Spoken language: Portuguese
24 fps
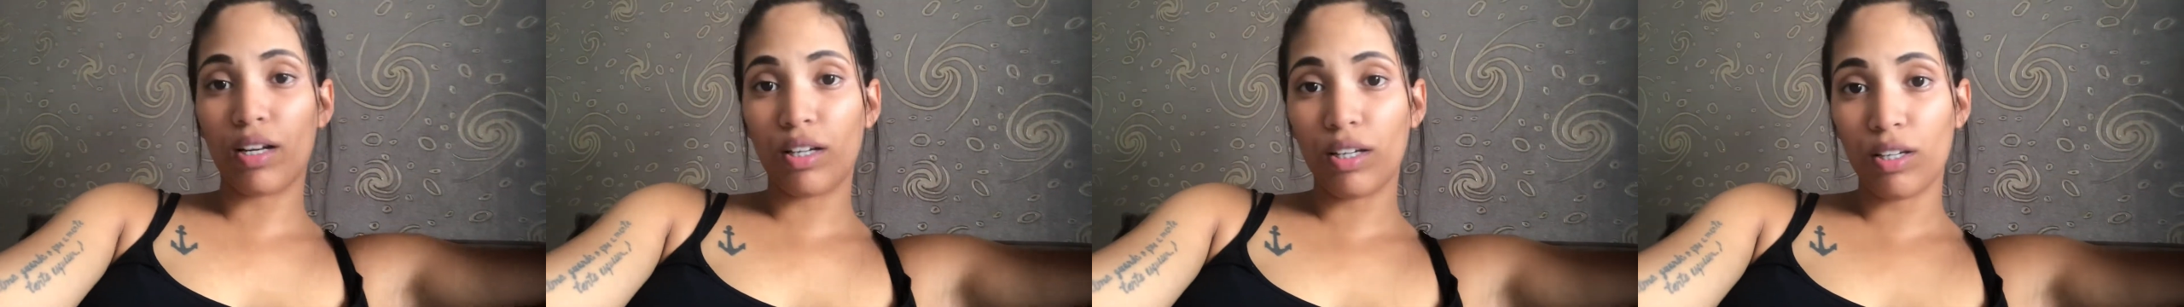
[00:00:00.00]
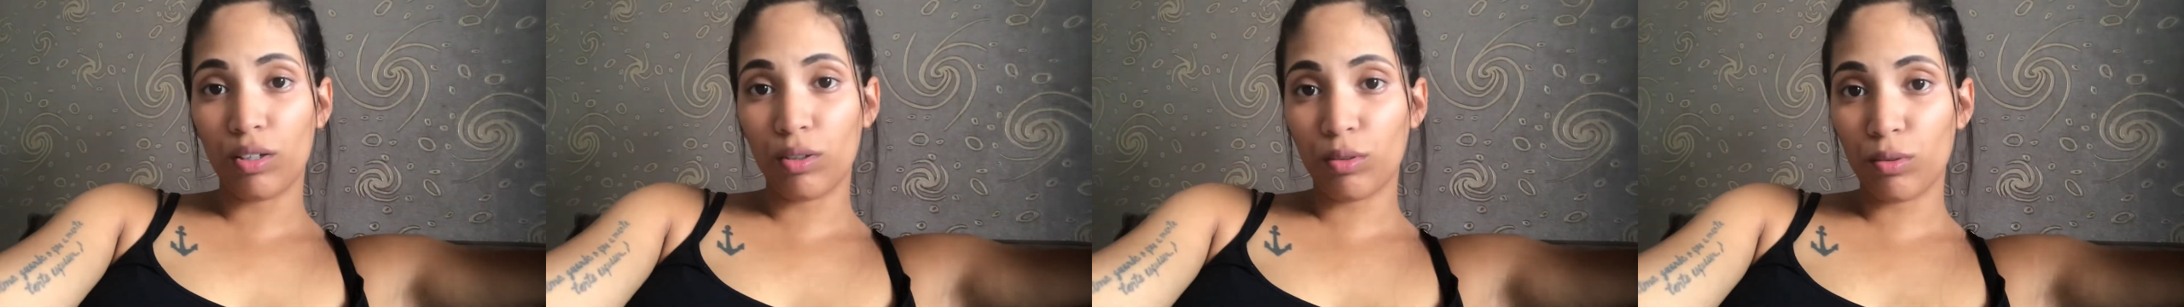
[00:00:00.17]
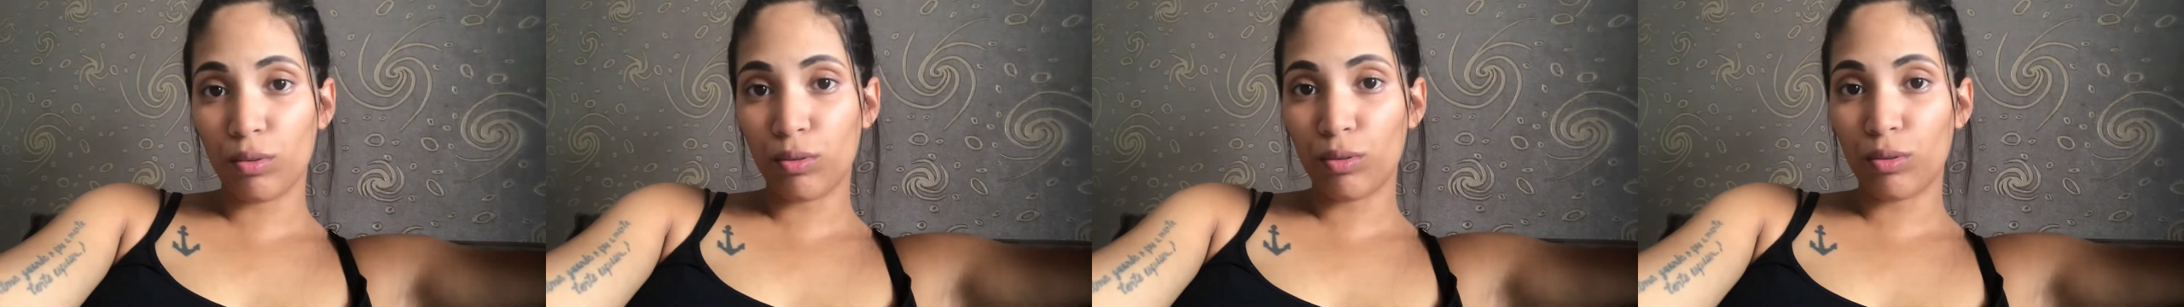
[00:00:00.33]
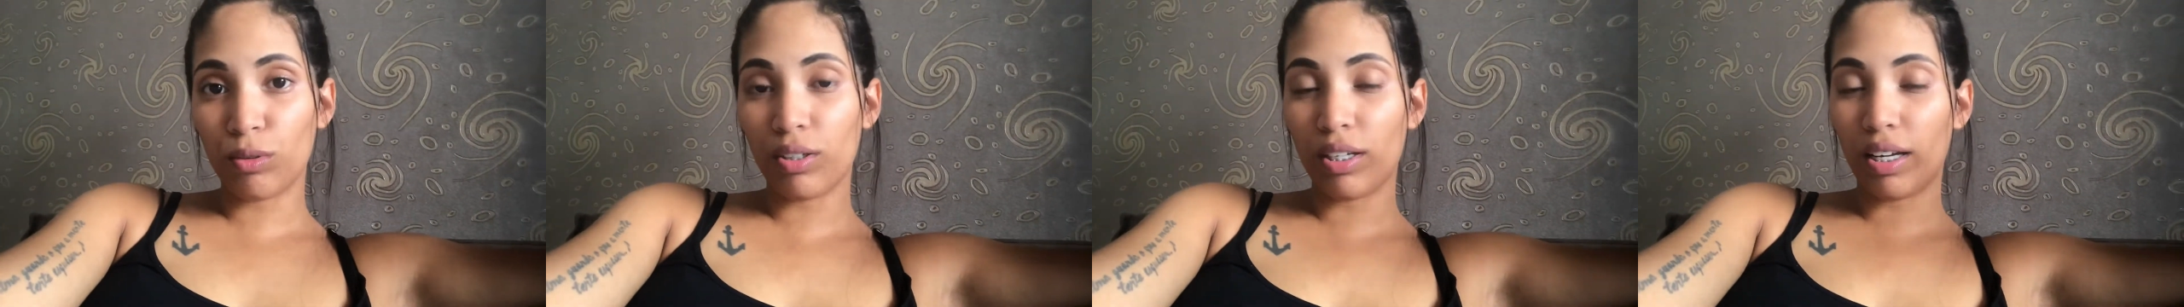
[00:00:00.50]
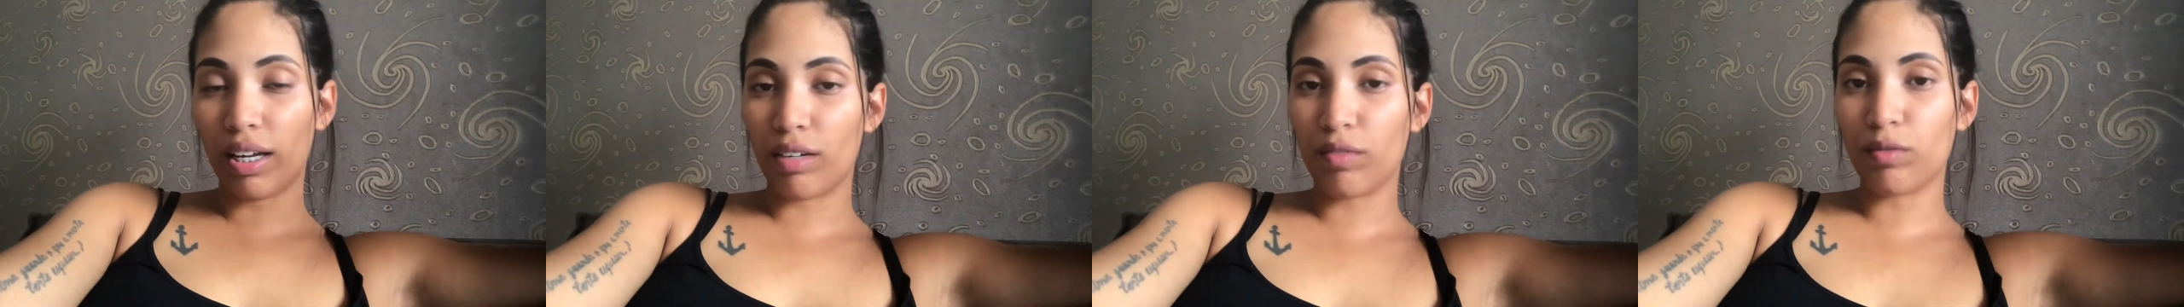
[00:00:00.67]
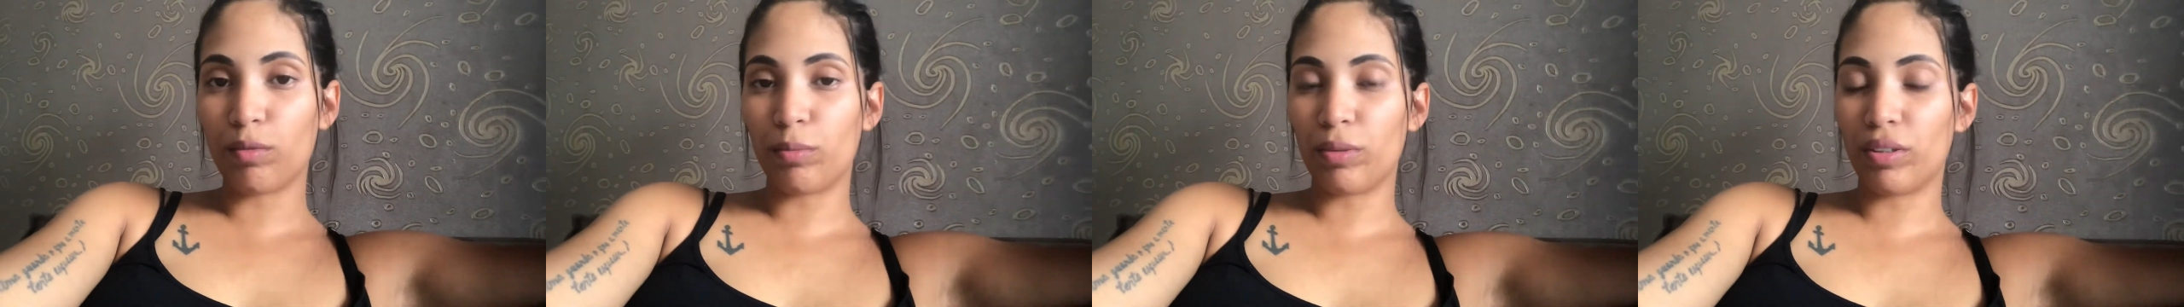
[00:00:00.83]
eu, eu
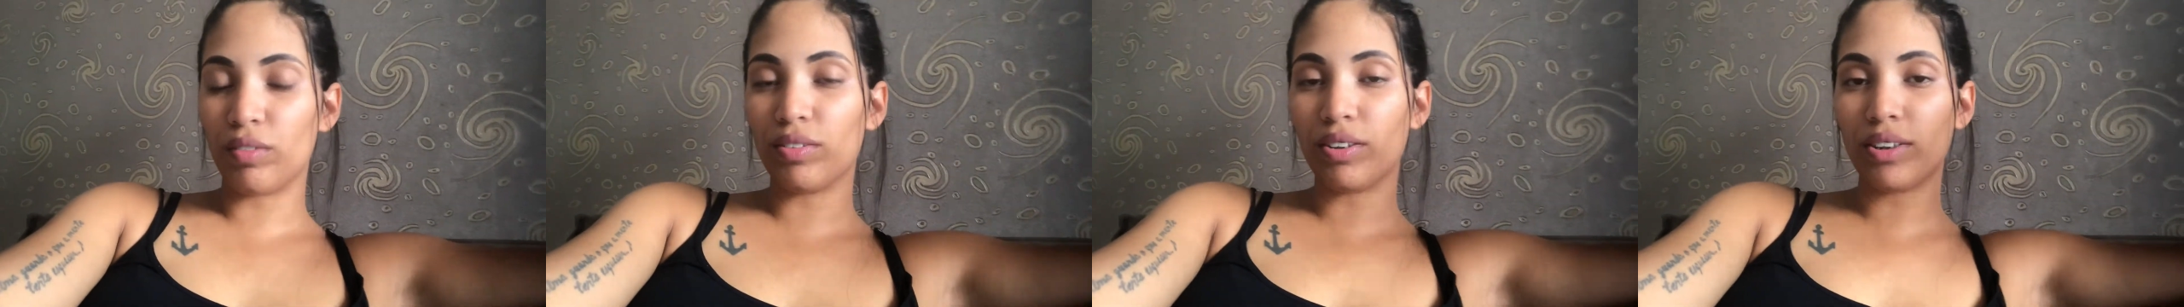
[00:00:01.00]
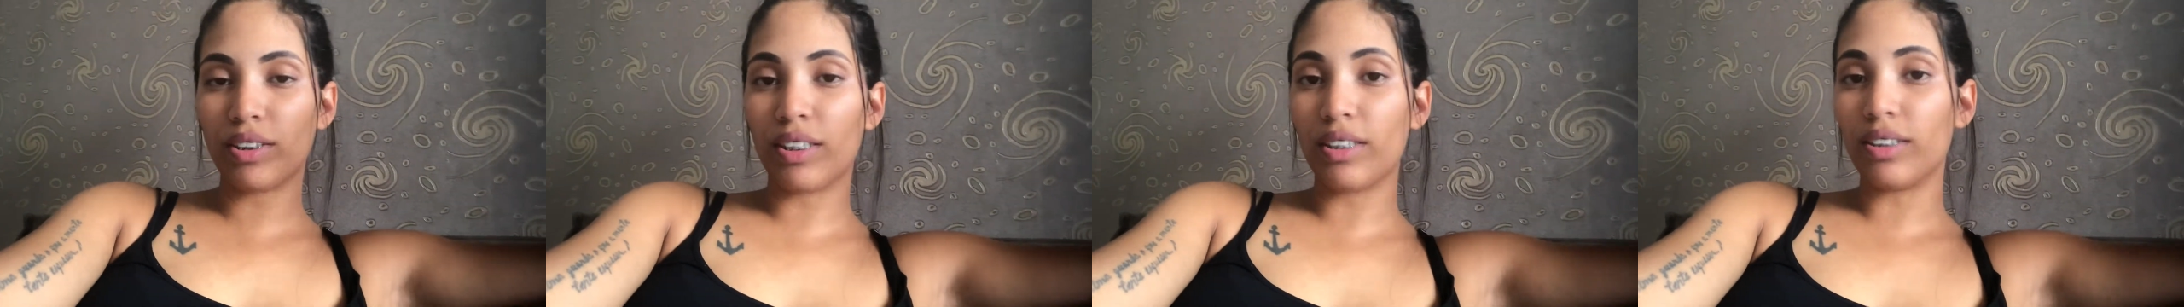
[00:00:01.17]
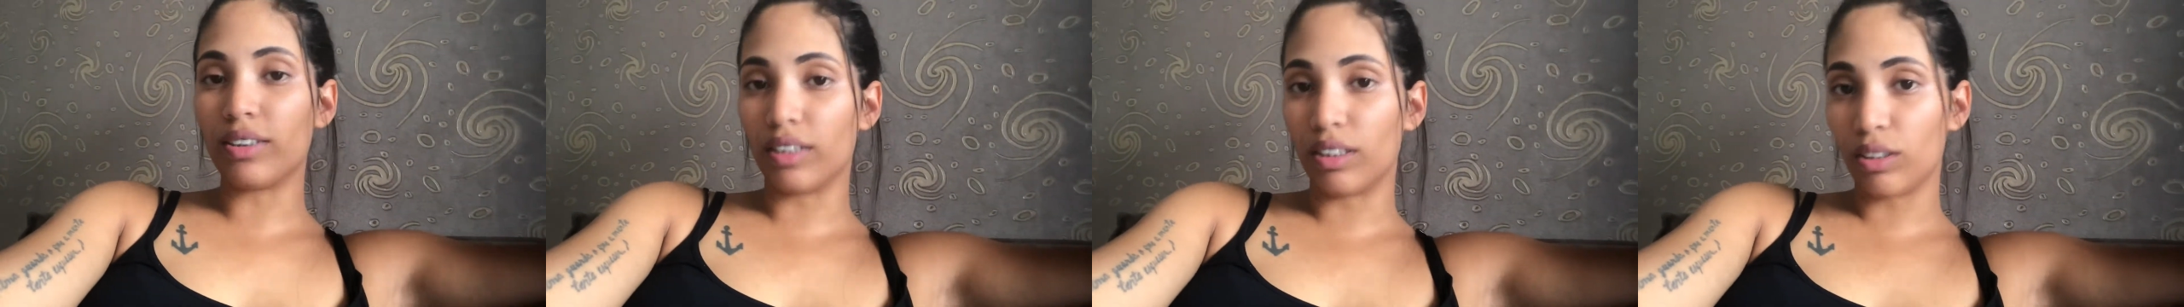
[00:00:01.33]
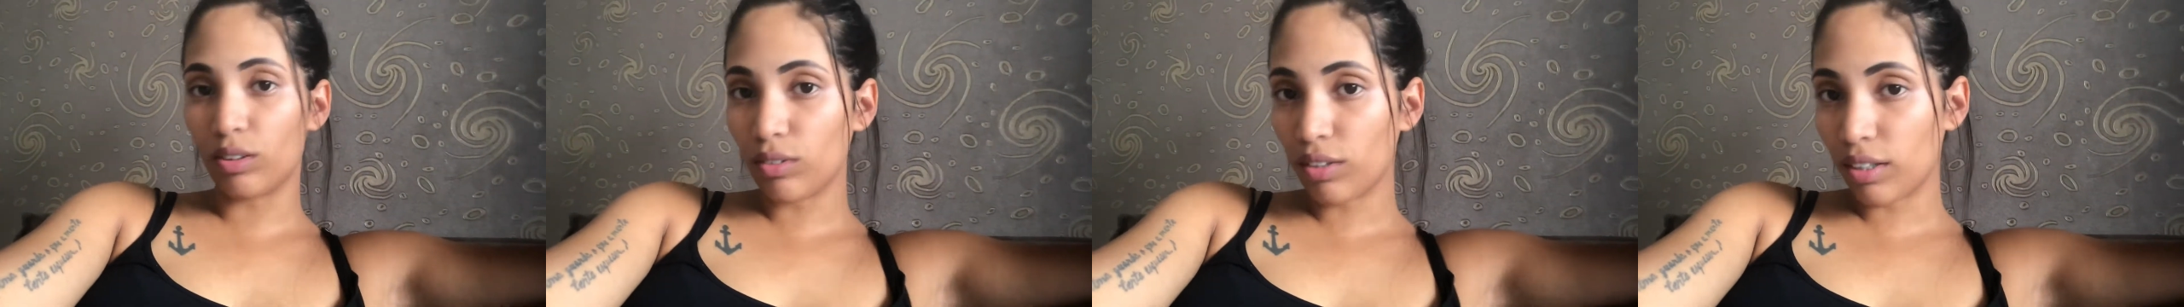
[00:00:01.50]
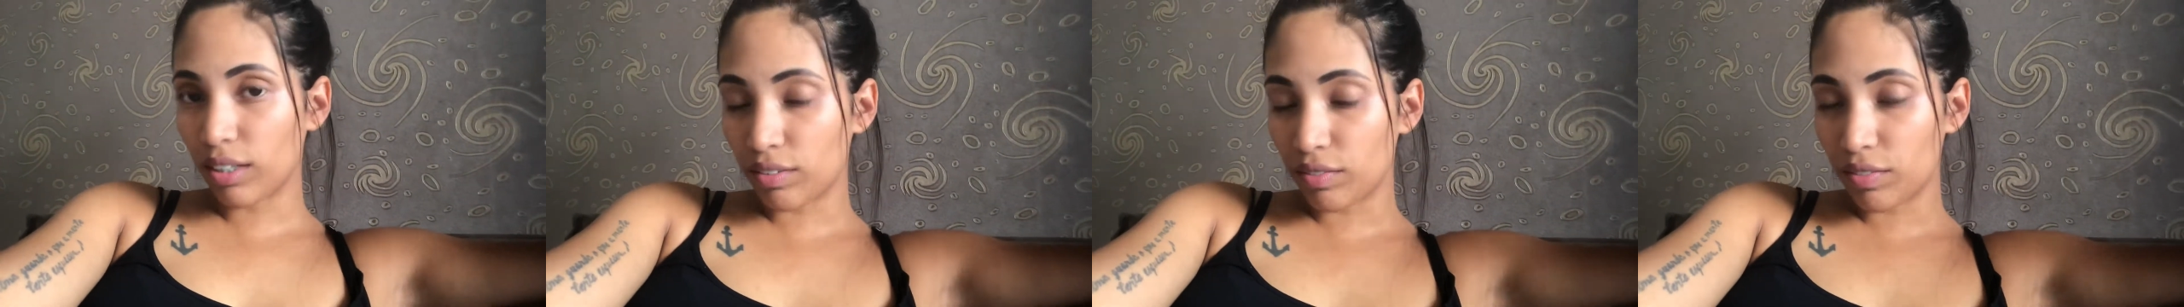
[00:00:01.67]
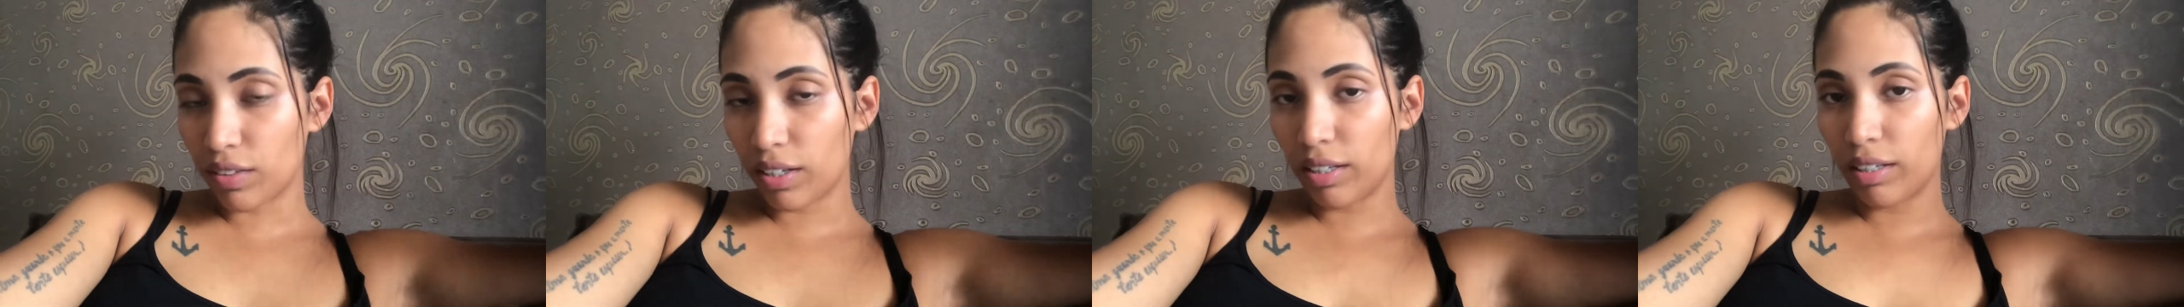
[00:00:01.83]
gravo pra vocês, tento
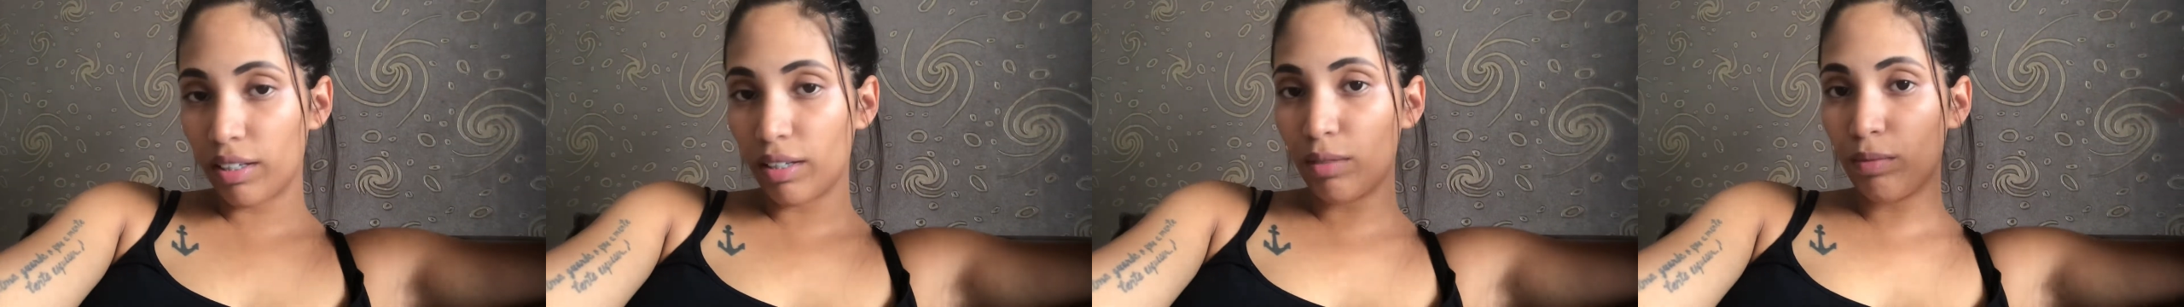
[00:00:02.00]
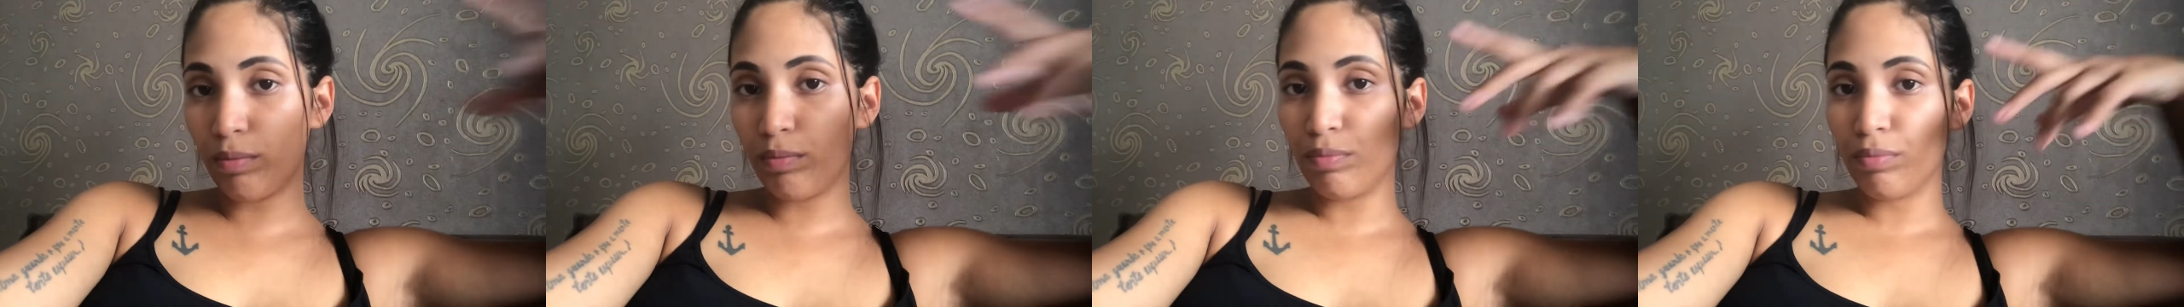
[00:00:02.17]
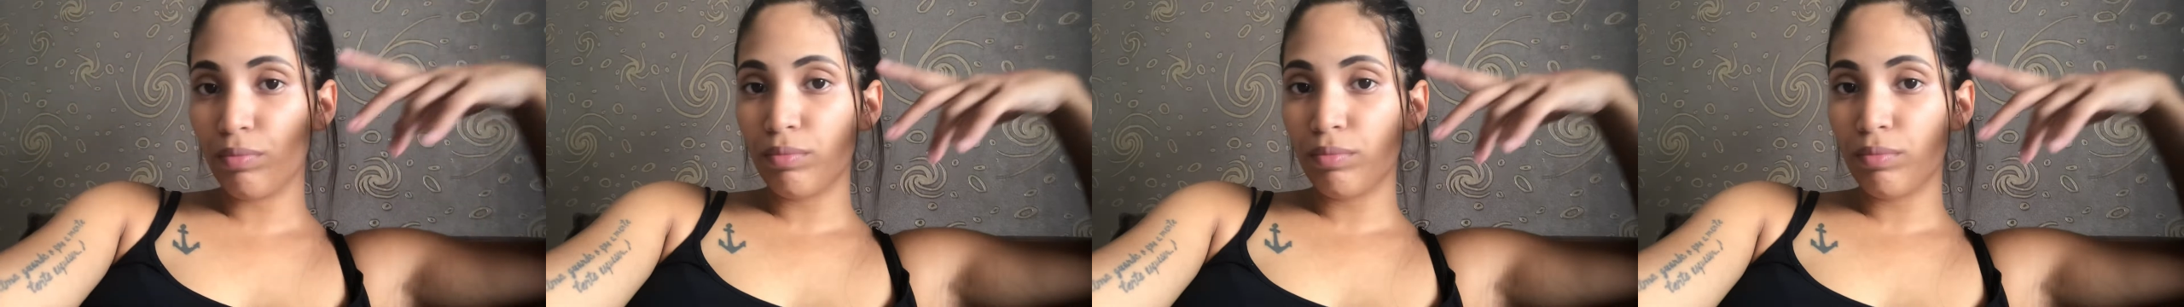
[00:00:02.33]
gravar, né?